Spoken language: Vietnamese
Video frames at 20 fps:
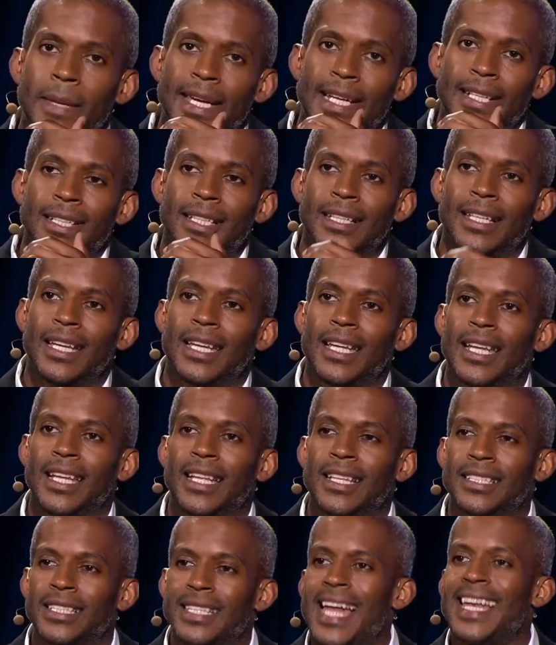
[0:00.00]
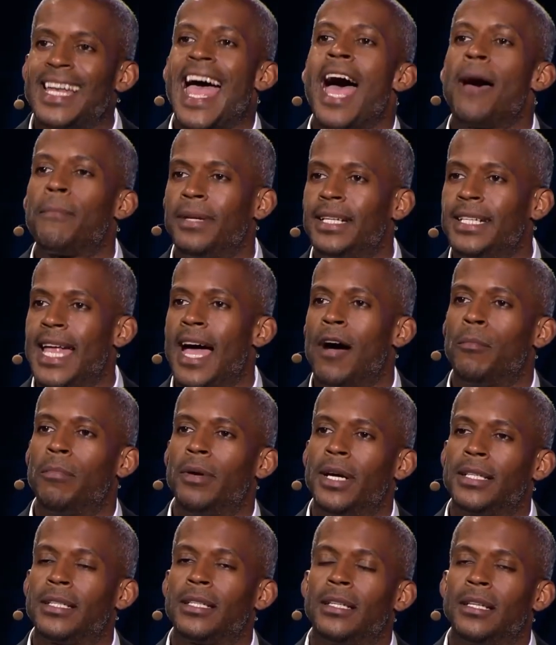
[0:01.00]
tuyệt vời. Nhưng ý tôi là bây giờ có
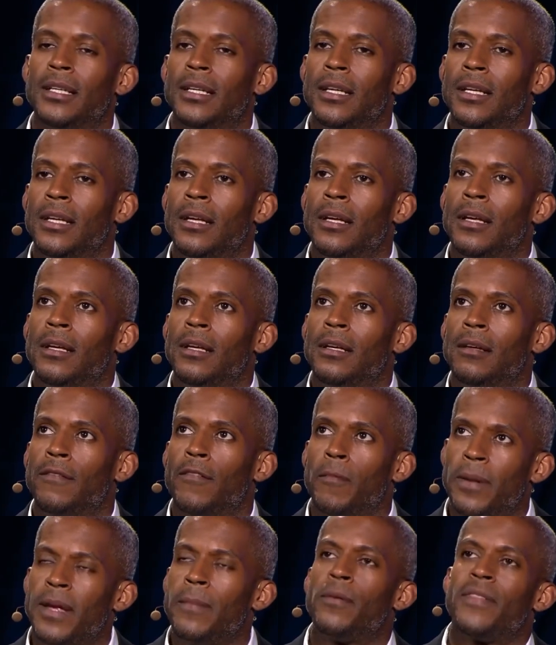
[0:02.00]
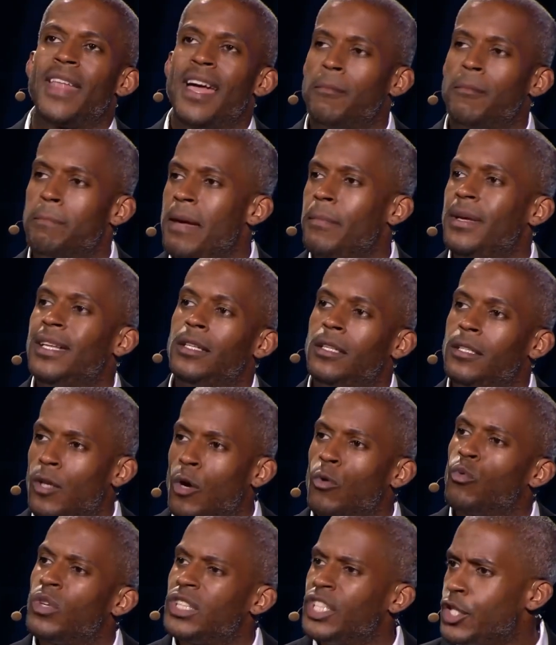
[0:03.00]
rất nhiều thứ diễn ra. Nhưng đối với những
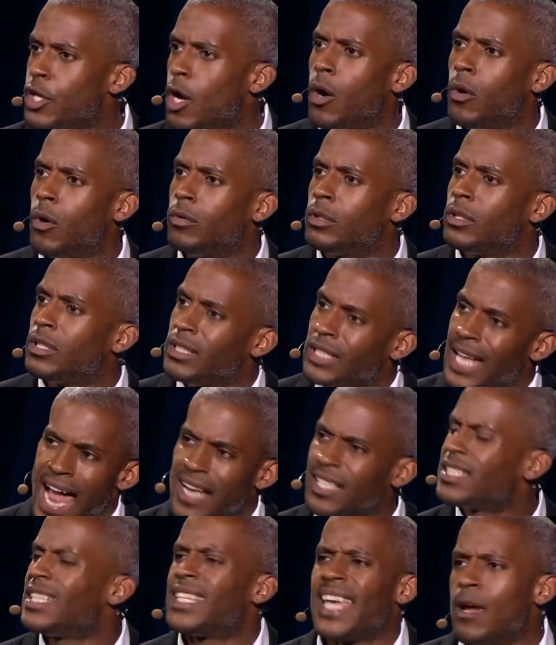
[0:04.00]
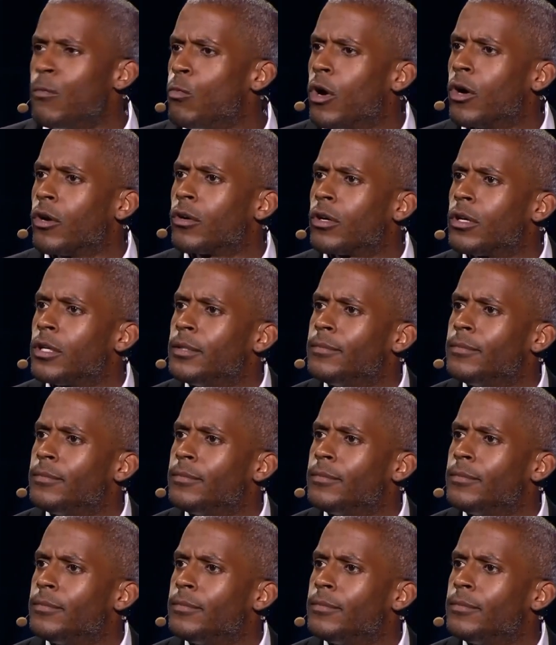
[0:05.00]
người có thể thực sự không biết, thì trò chơi